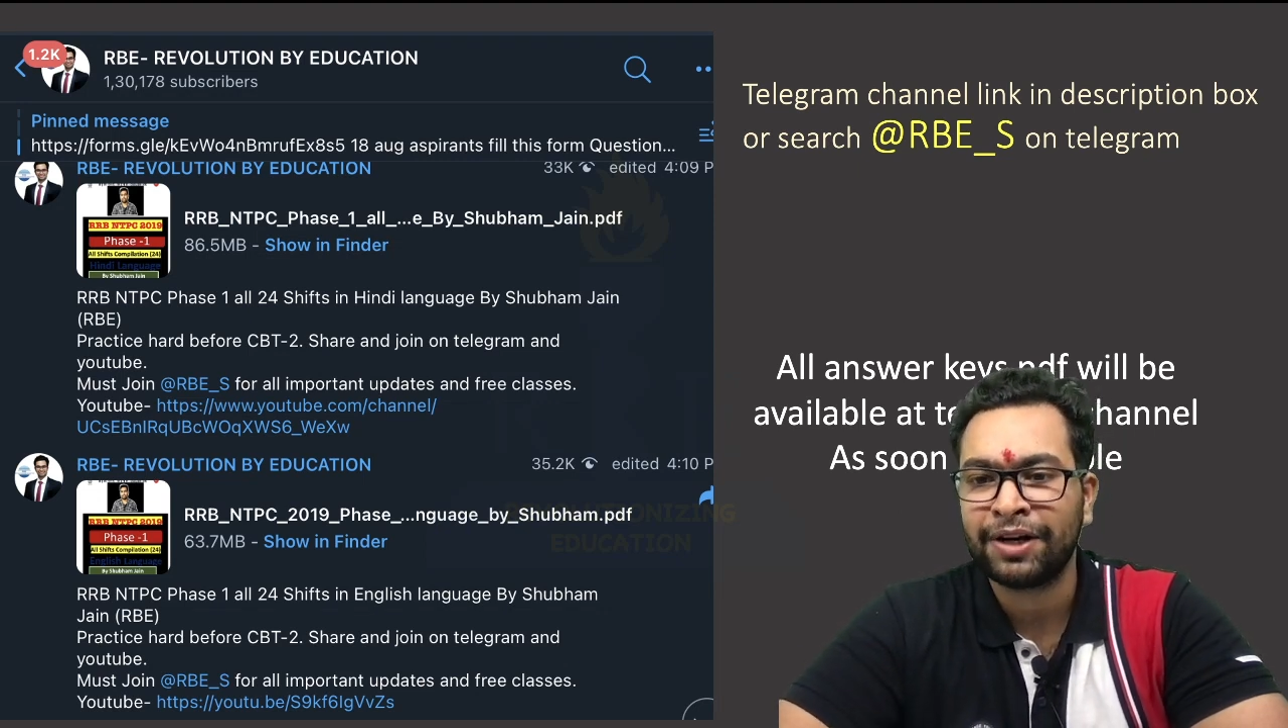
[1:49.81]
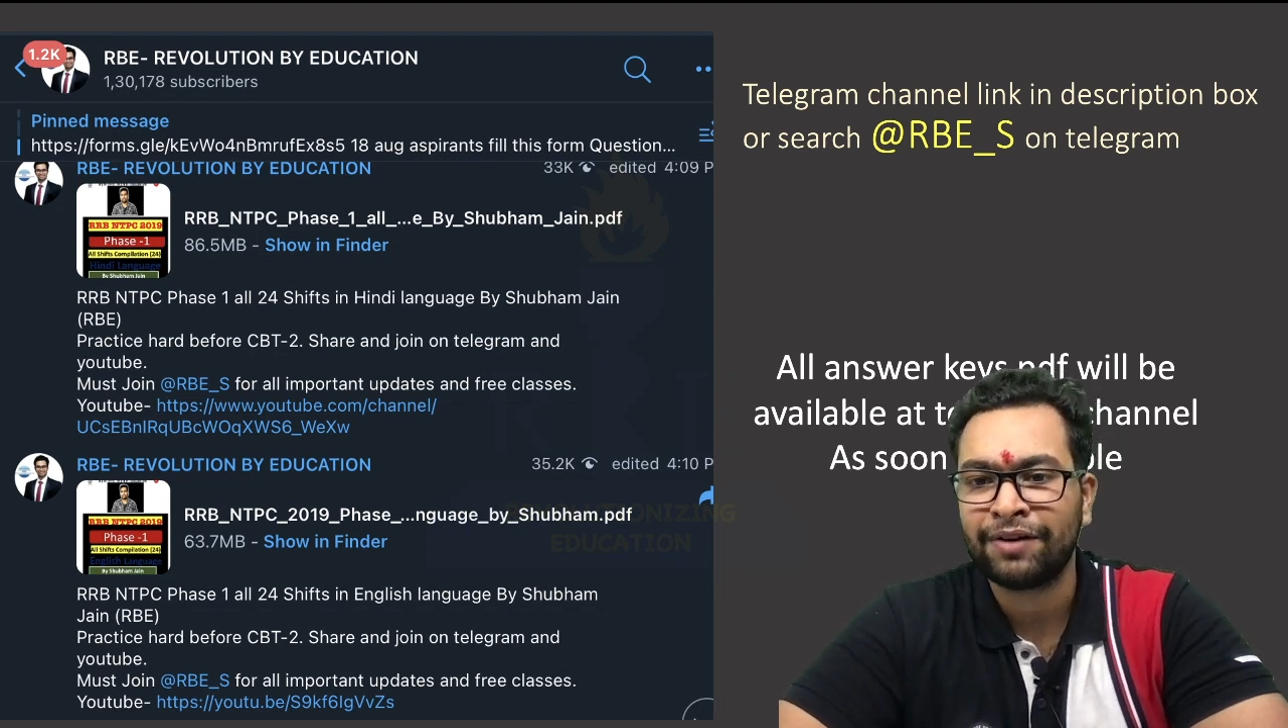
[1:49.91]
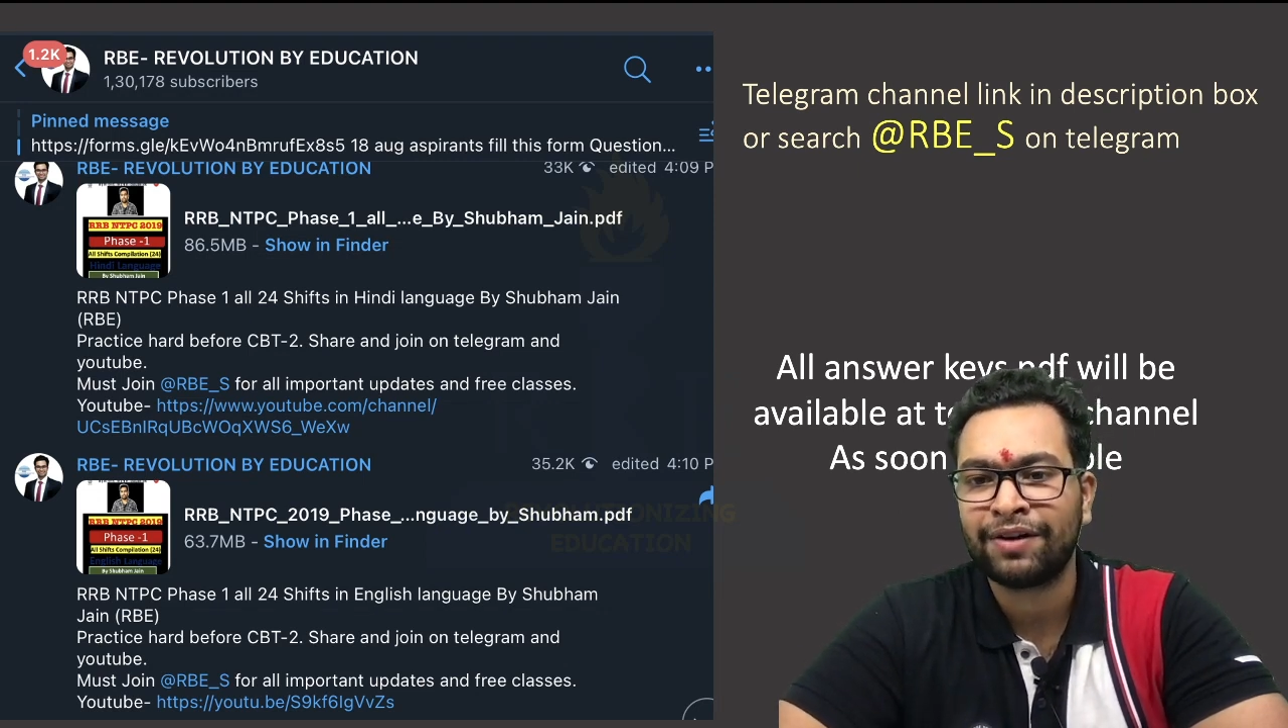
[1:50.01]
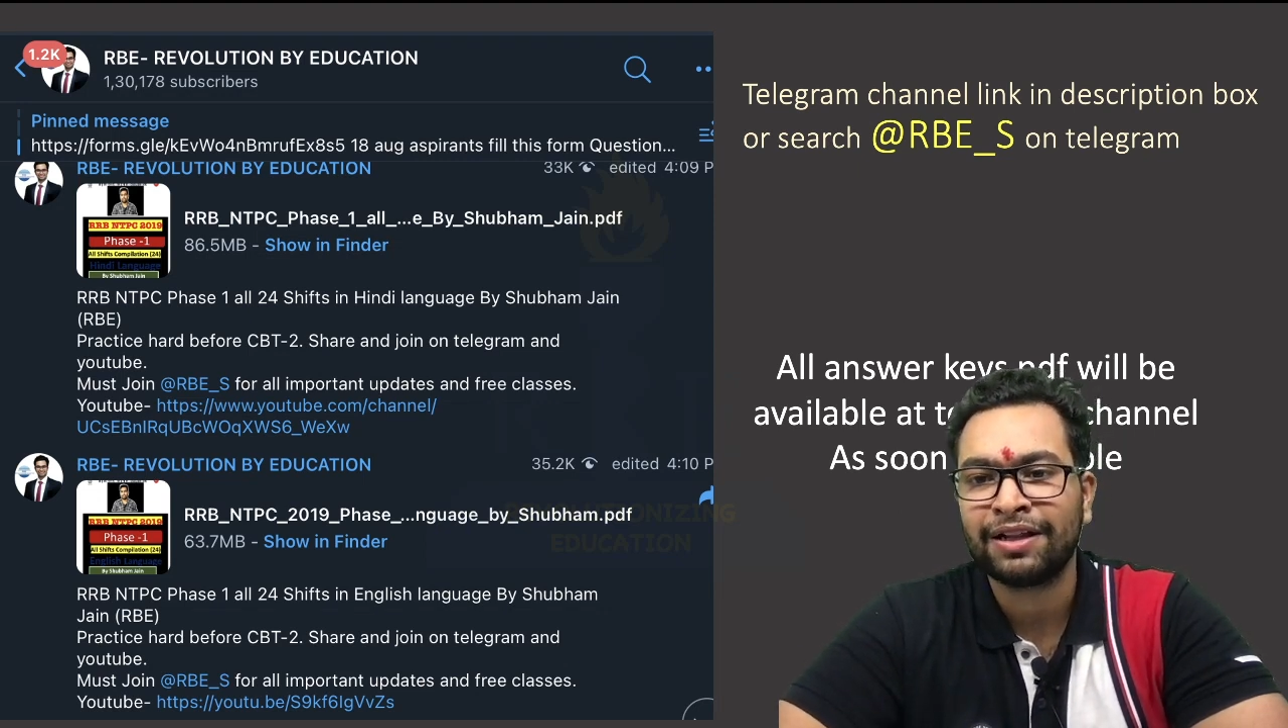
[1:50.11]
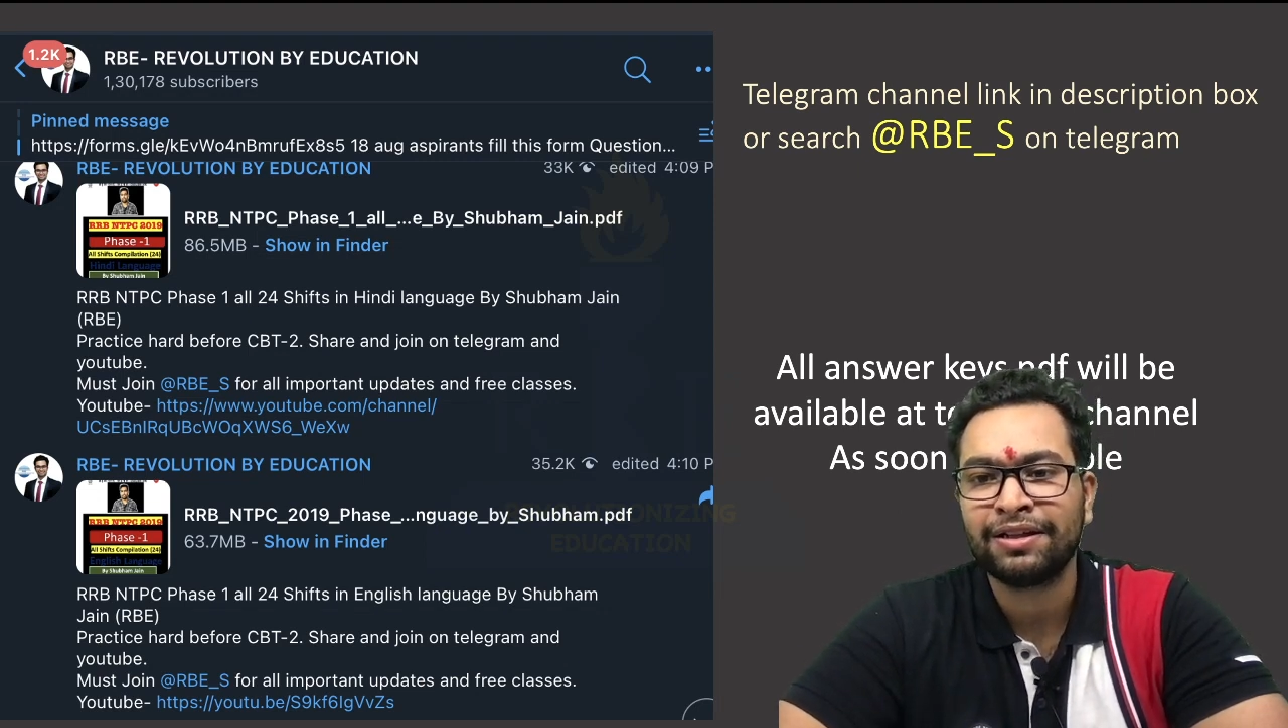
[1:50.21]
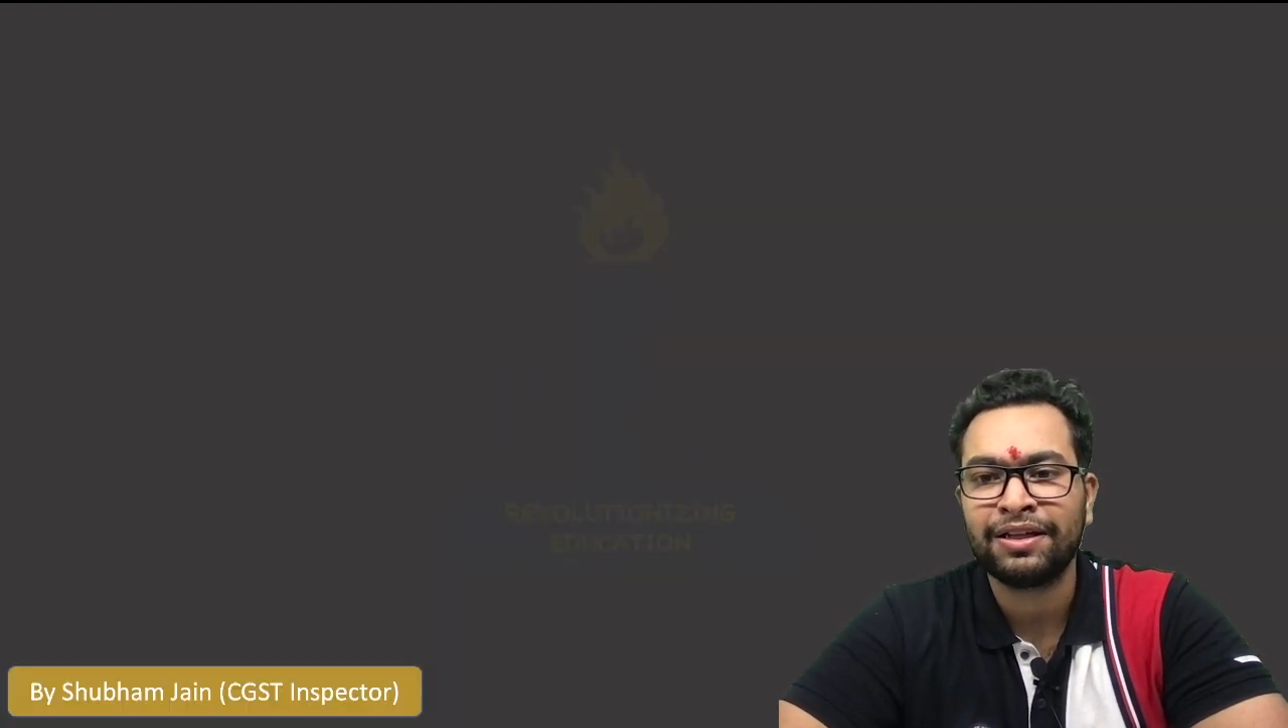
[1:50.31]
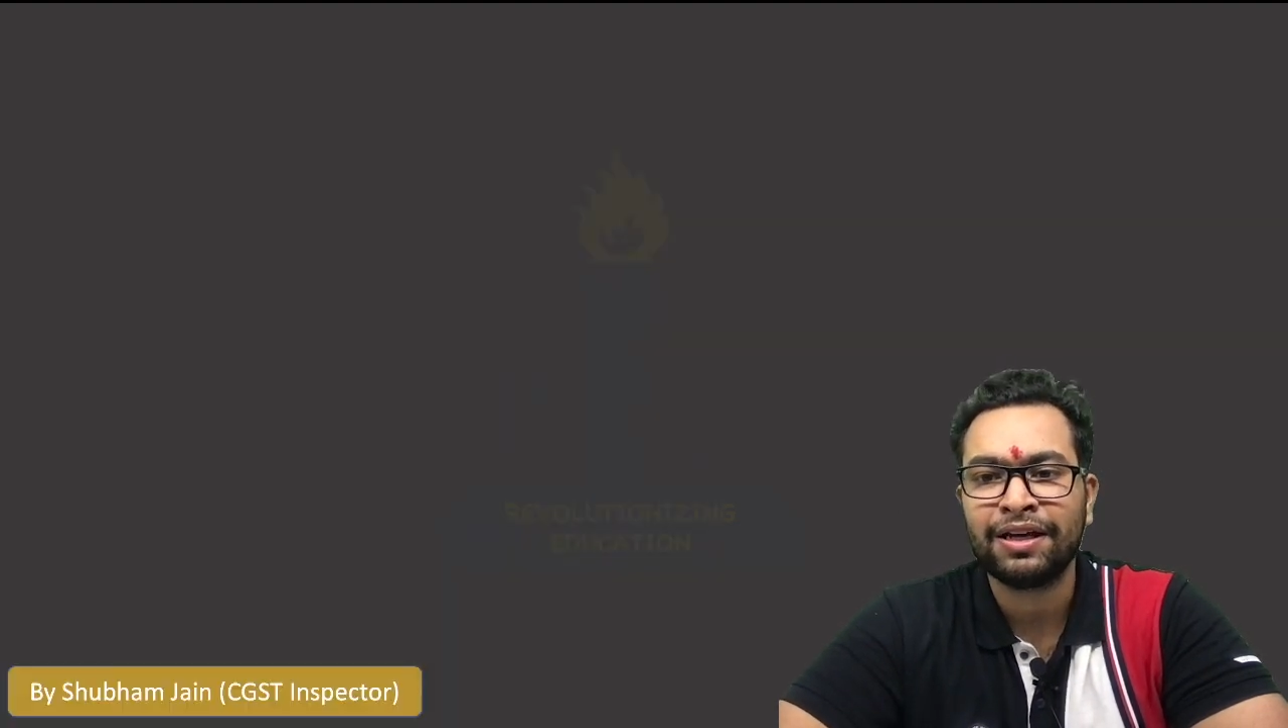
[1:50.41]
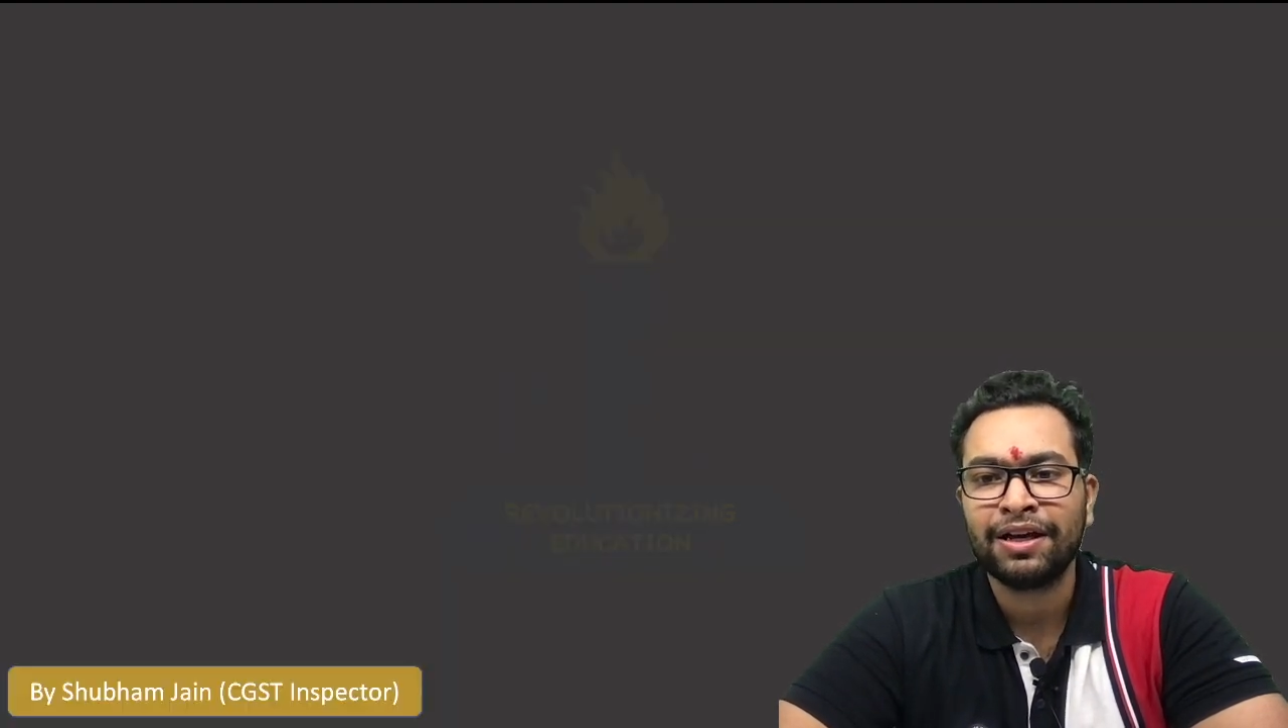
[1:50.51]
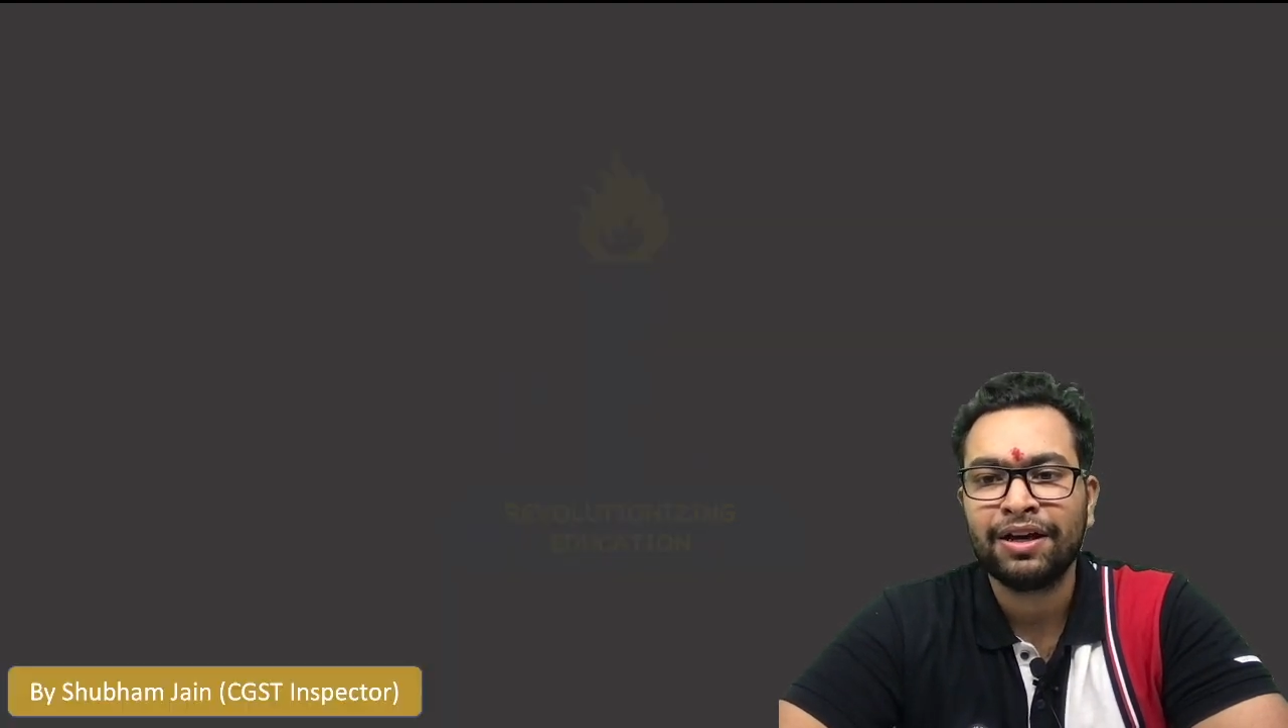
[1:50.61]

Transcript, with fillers: पीडीएफ डाल दी थी